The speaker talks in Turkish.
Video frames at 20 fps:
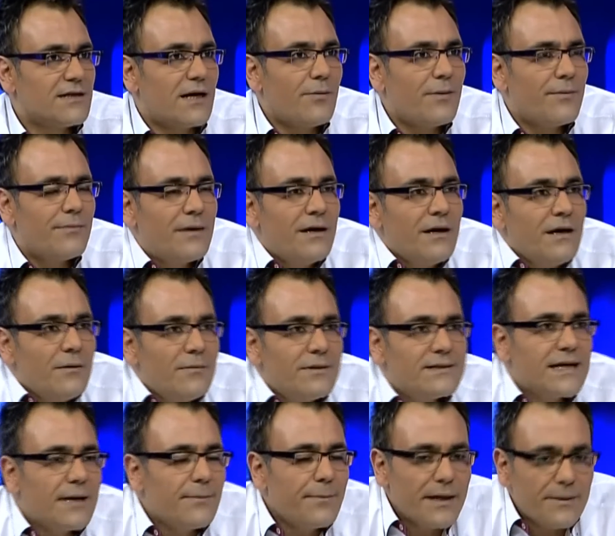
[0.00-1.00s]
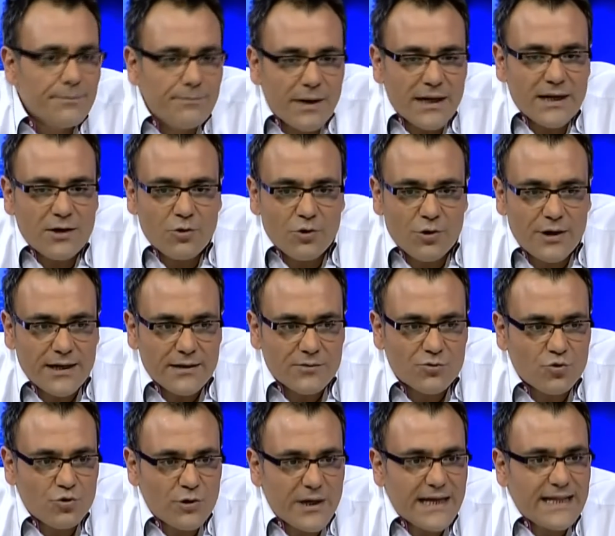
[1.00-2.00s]
ama mesela bana göre
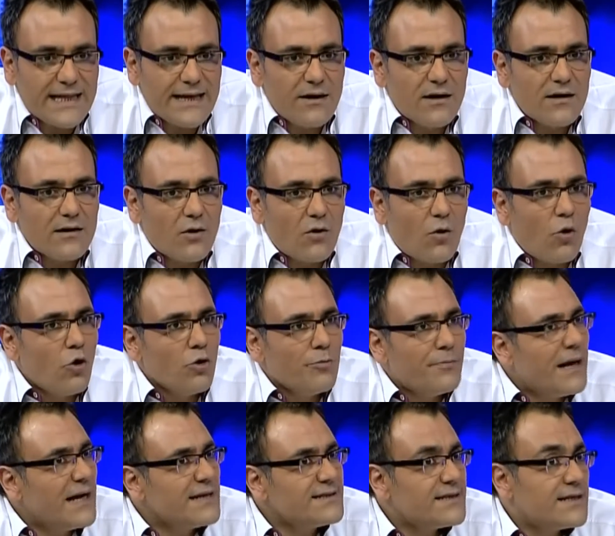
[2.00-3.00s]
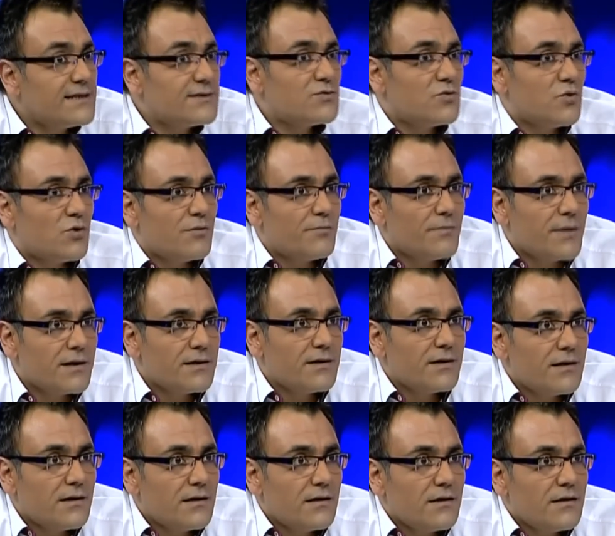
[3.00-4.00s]
Türkiye'de olmayan ses diyorum ben.
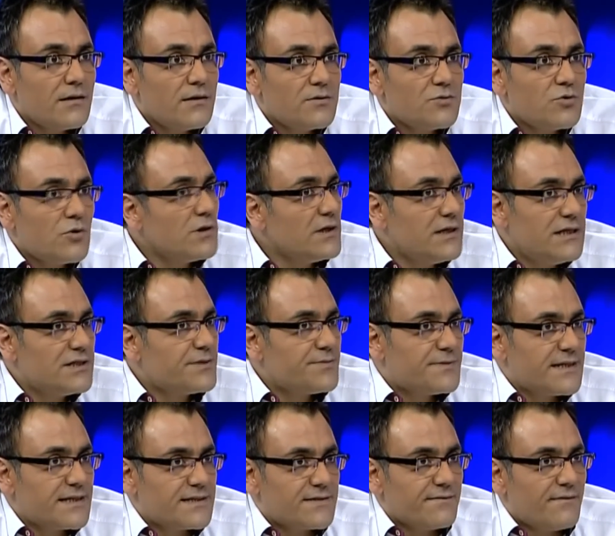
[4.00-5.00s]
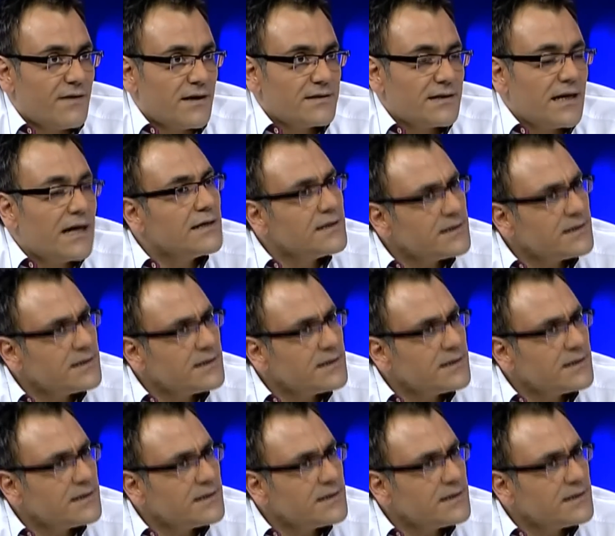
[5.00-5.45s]
Çok ilginç bir sesim var. Yani